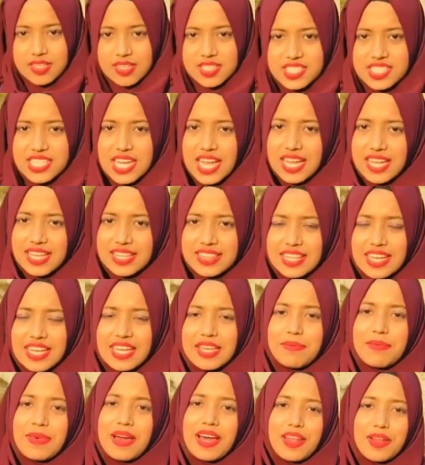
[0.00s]
যাকে তাকে
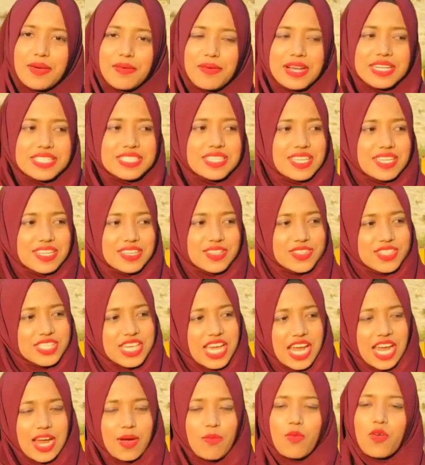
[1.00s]
ভালোবাসলে তো ছেঁকা
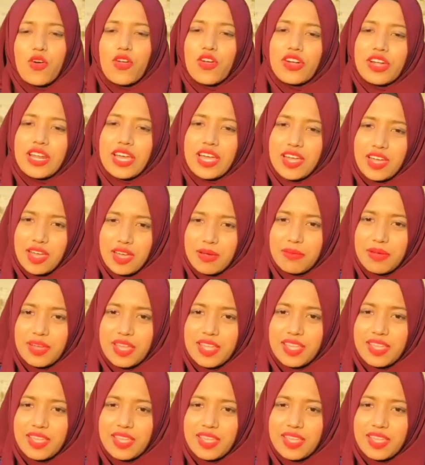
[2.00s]
পরোটা খাবাই